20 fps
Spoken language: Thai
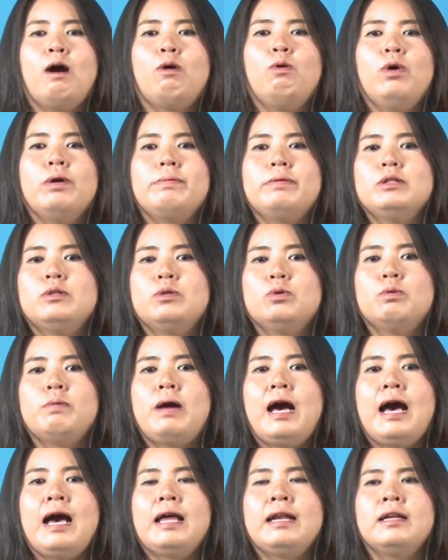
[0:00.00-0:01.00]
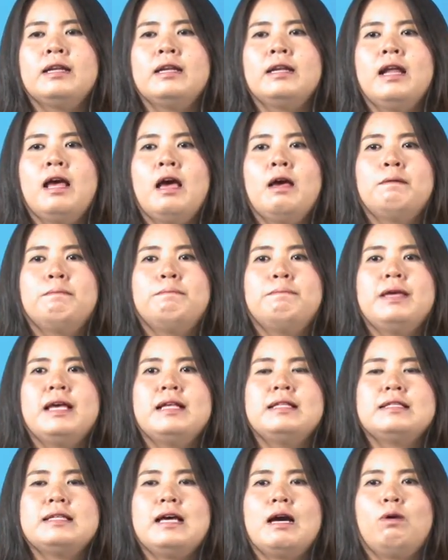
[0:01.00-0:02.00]
ขวดบรรจุภัณฑ์
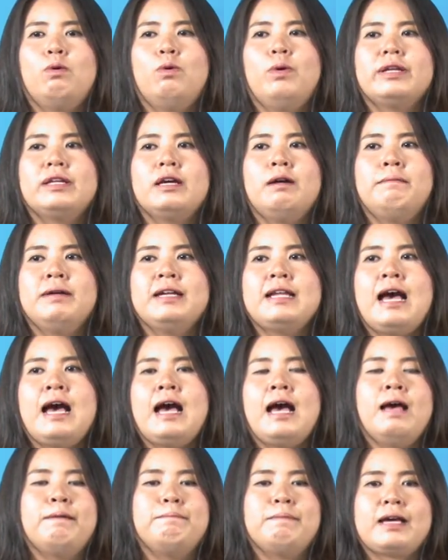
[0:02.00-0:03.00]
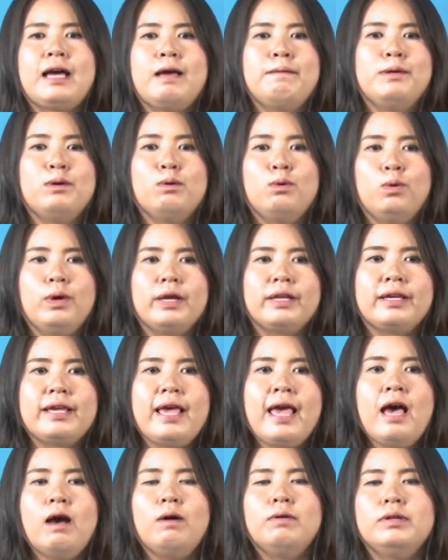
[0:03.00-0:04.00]
ลี่ยนจากขวดธรรมดากลายเป็นขวด
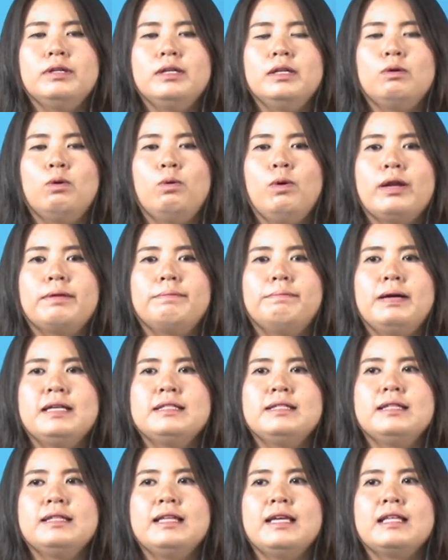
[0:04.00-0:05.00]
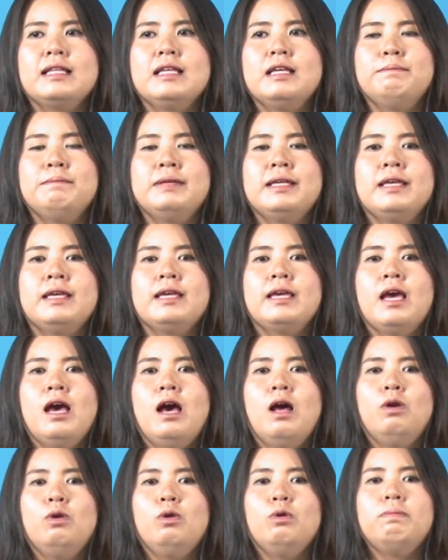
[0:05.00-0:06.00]
แก้วหรือขวดพลาสติกที่มี
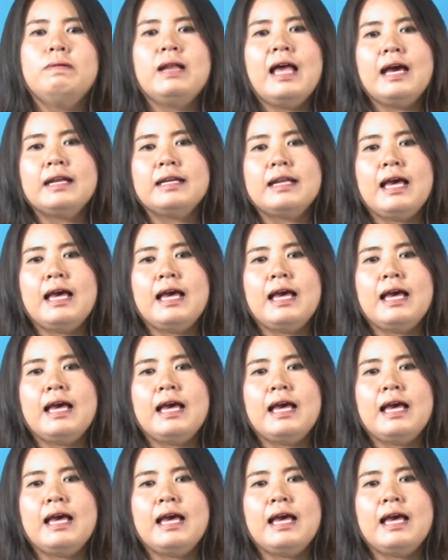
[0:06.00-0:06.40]
รูปร่าง